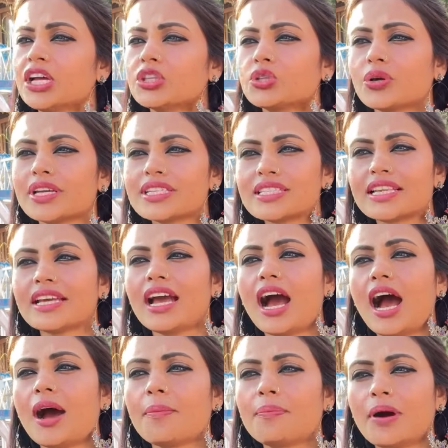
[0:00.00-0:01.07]
तो इसलिए
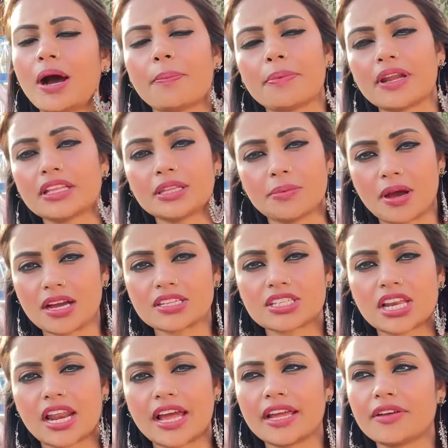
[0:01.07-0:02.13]
आप अपना दिमाग
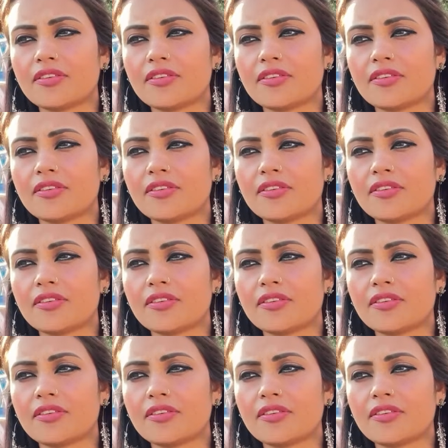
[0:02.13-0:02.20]
चलाएँ